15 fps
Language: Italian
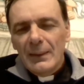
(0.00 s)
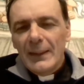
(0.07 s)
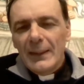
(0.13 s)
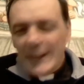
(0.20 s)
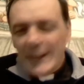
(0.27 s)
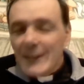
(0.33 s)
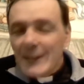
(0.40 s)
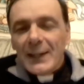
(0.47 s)

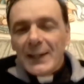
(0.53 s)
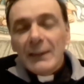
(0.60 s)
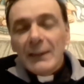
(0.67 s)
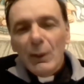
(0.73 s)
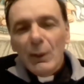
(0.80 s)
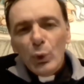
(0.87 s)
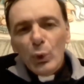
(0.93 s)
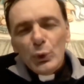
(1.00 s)
e che è
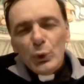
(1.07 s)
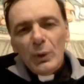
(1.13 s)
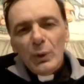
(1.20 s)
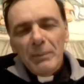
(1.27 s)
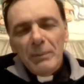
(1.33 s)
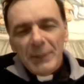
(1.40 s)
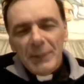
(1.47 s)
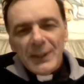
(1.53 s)

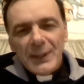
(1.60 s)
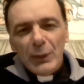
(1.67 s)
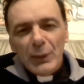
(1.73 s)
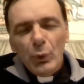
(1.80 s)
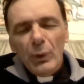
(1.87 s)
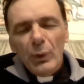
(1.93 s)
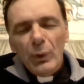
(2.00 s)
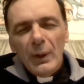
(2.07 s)
scandaloso,
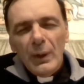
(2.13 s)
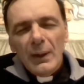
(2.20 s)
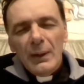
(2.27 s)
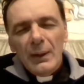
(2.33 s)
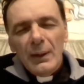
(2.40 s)
pensato